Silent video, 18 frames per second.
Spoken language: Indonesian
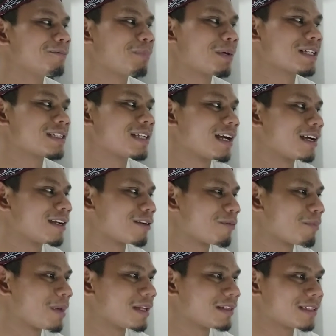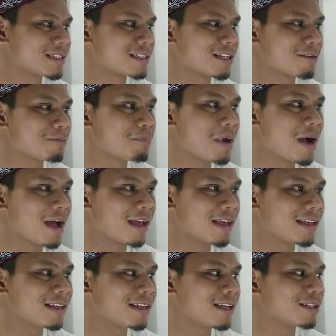pasangan romantis
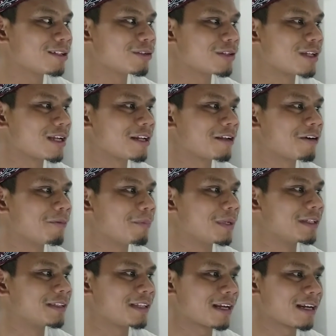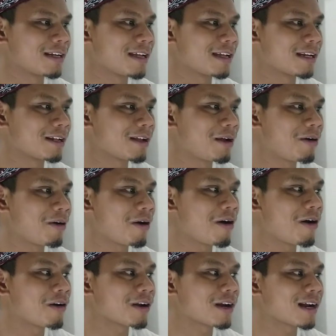terbaik itu tadi komentar dari
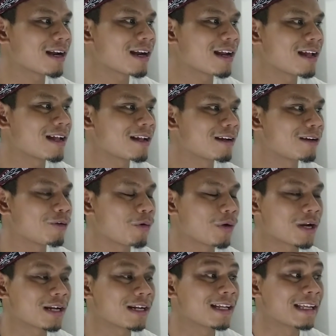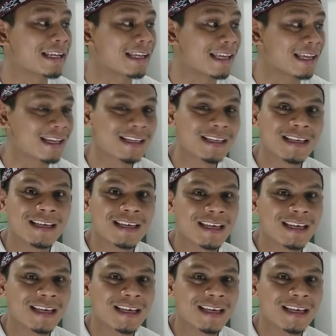orang luar negeri ya